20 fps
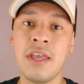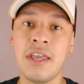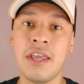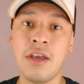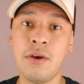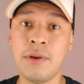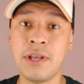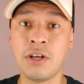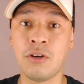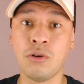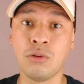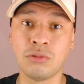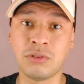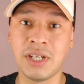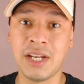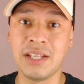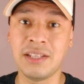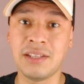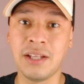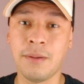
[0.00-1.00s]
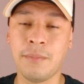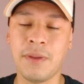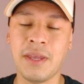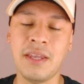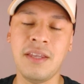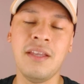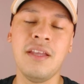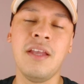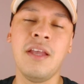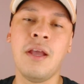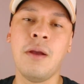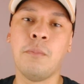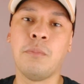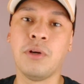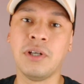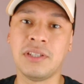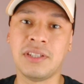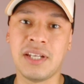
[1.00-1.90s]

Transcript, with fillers: eu encontrei também por